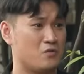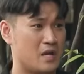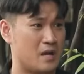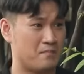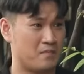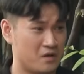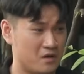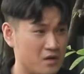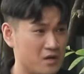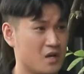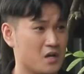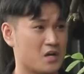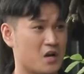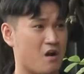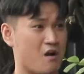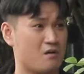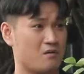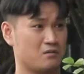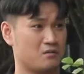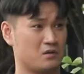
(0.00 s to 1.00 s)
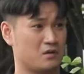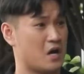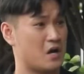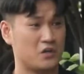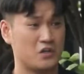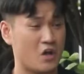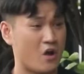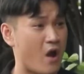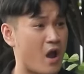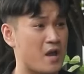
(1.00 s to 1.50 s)
chú năm hứa với con
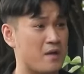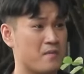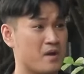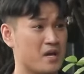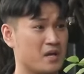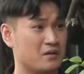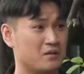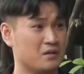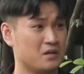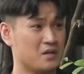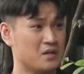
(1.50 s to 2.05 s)
đừng cho ai biết